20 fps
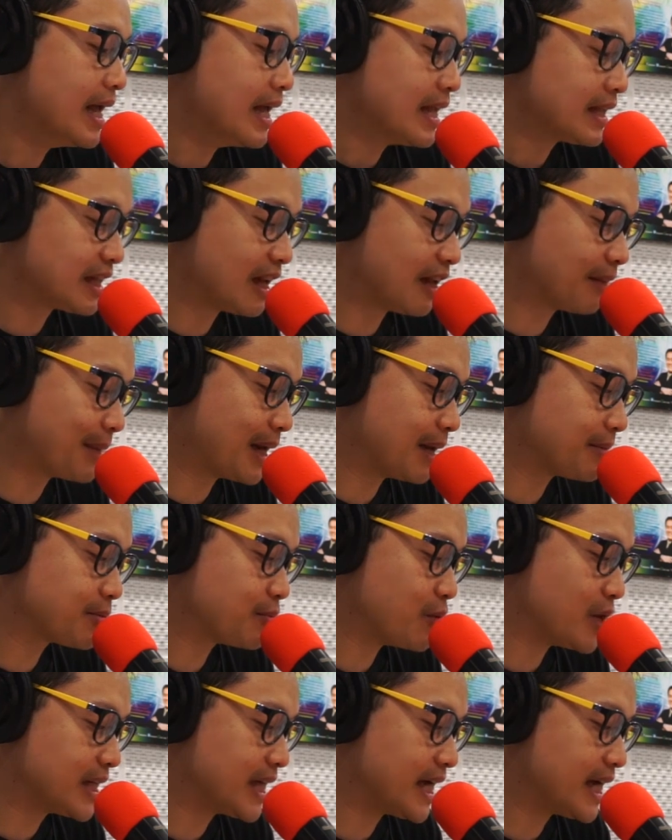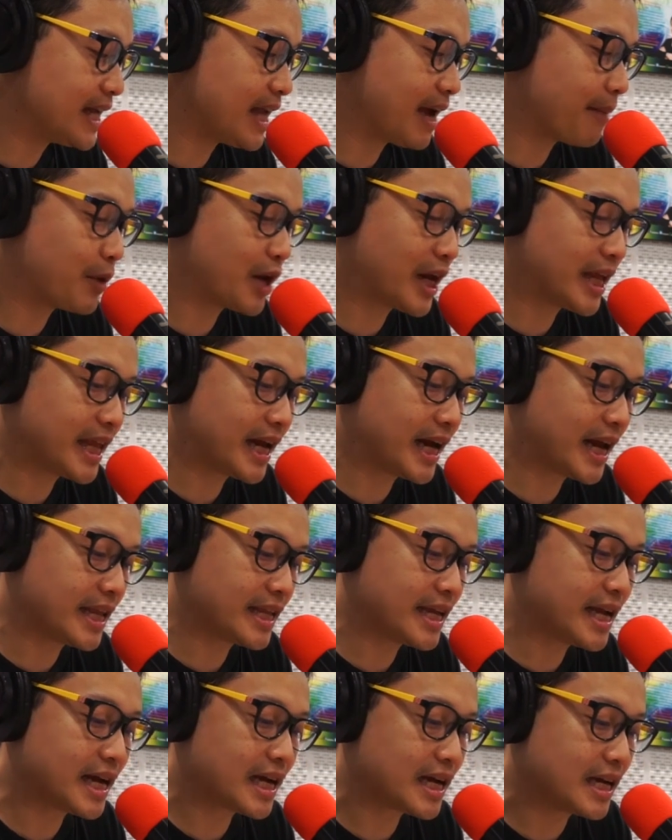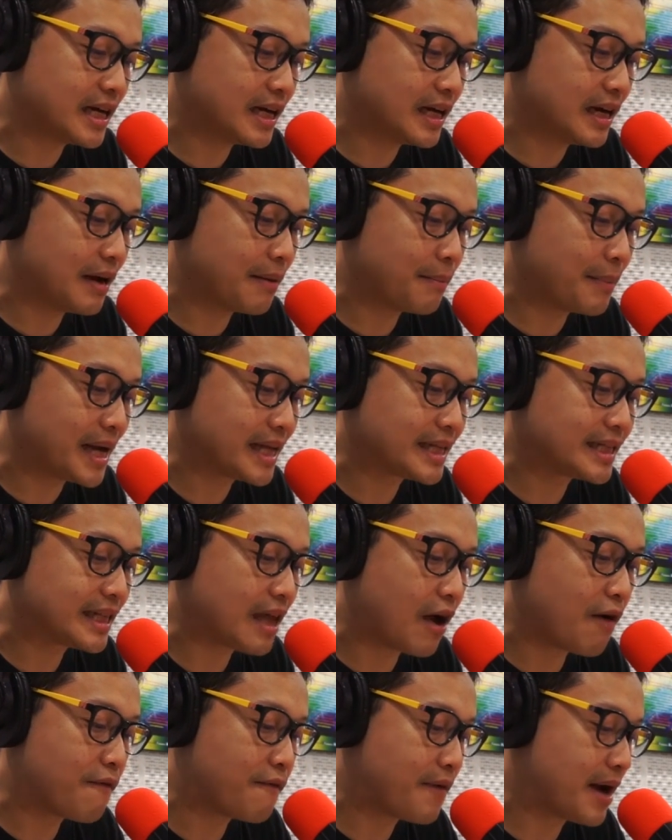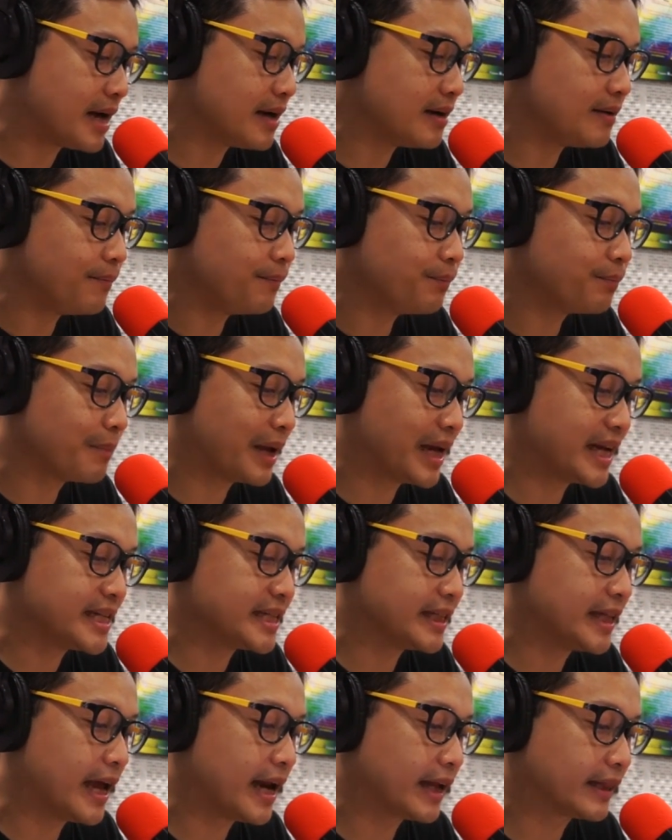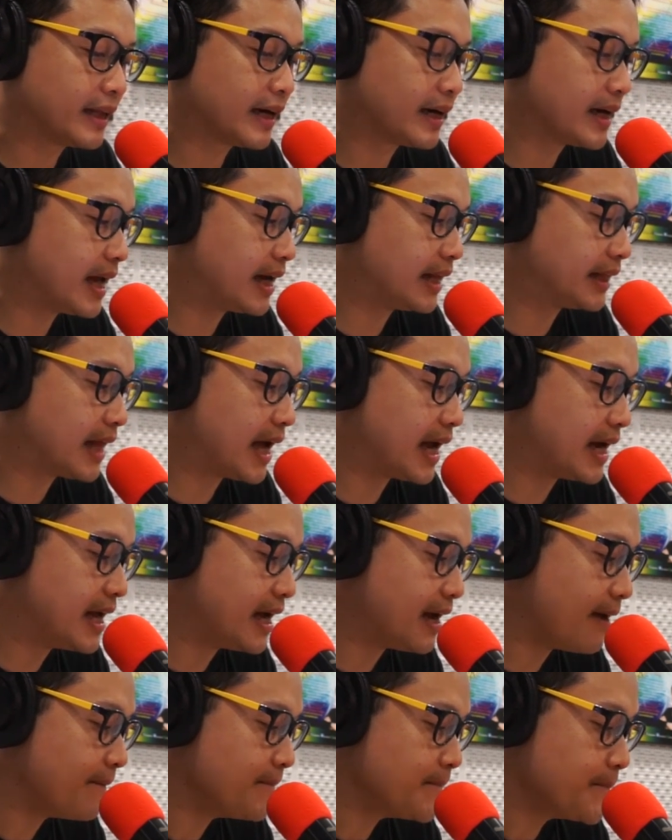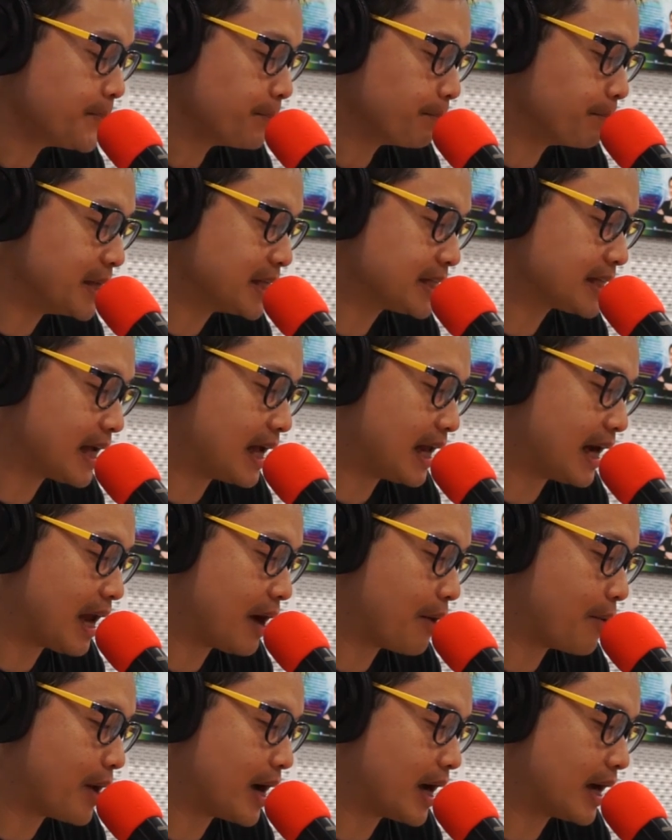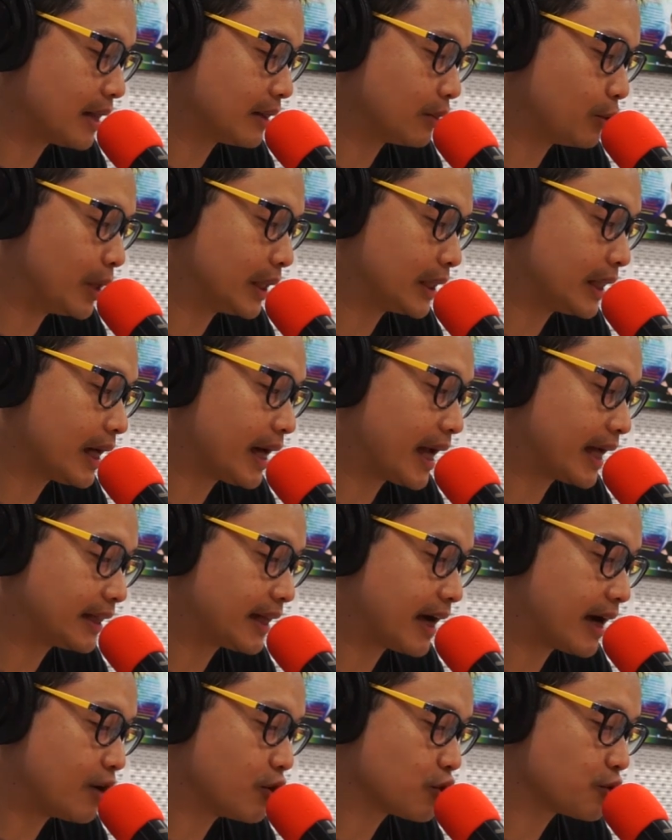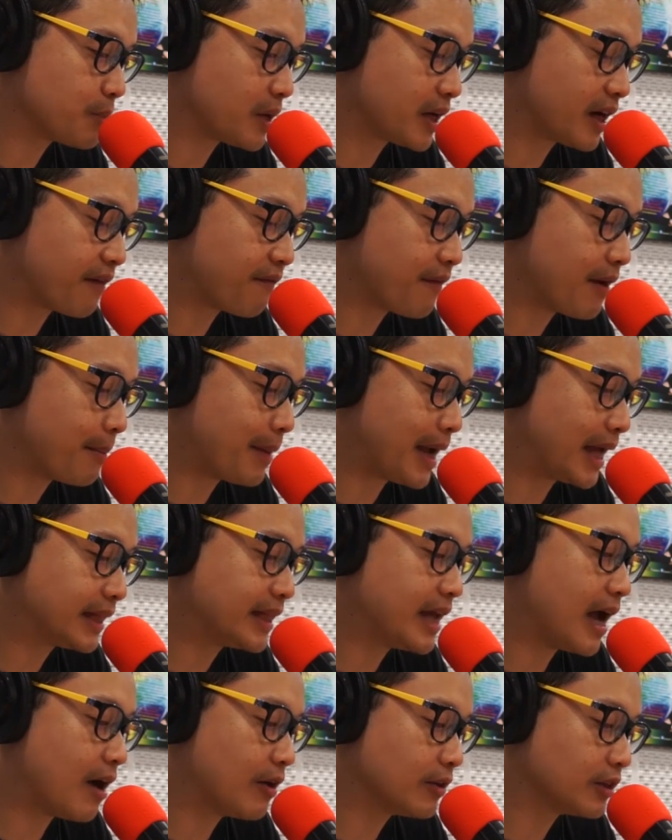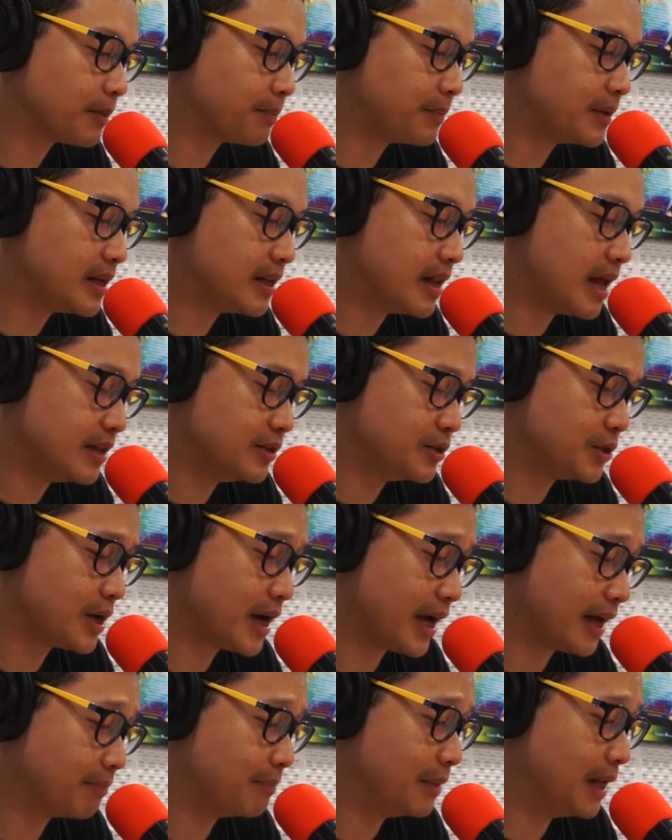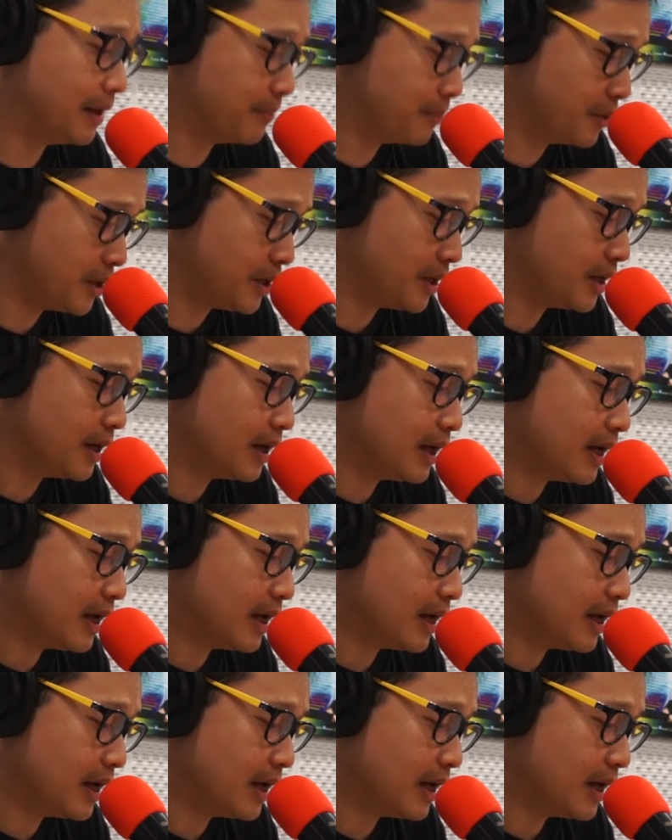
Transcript: Selamat malam semuanya. Yang mau nanya-nanya ke Mas Taufan, Managing Director dari Tada, bisa lewat Twitter at Radio Smart FM, at Yang Ontop, dan juga at Bilibun.